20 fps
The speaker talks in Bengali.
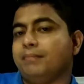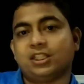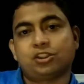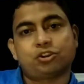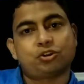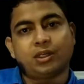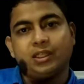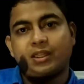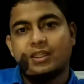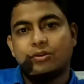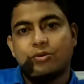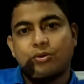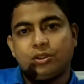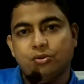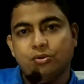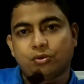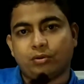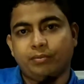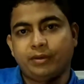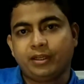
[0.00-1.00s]
বেশ কয়েকদিন
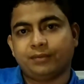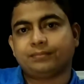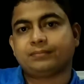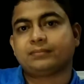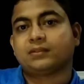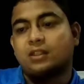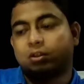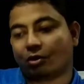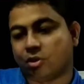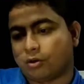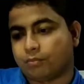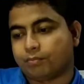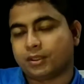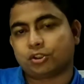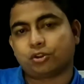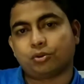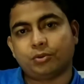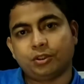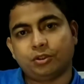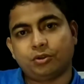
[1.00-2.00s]
ধরে চলবে
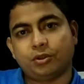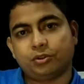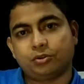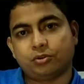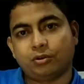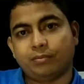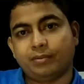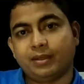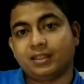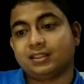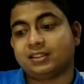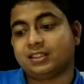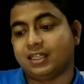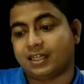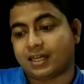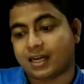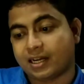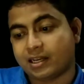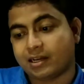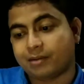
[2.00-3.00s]
লম্বা সময় ধরে চলবে
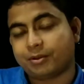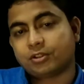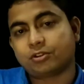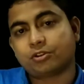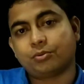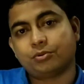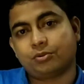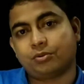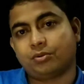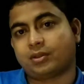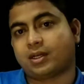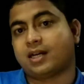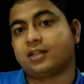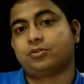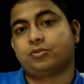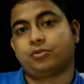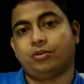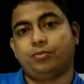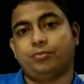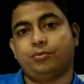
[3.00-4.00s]
সেটাই আমার সমস্ত
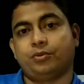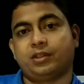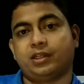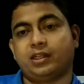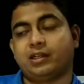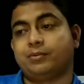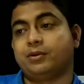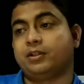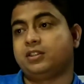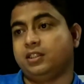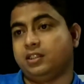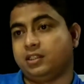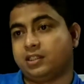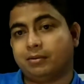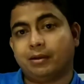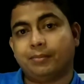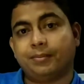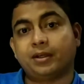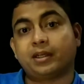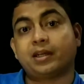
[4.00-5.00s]
কাজকর্মকে আমার
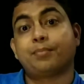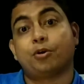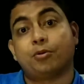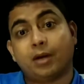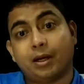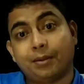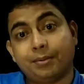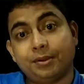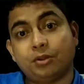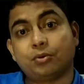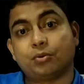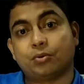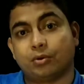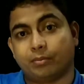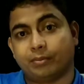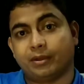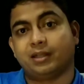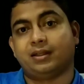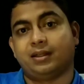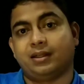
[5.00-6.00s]
চিন্তাভাবনাকে প্রভাবিত
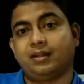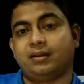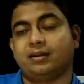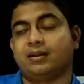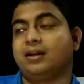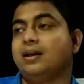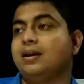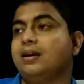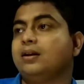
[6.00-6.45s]
করবে হ্যাঁ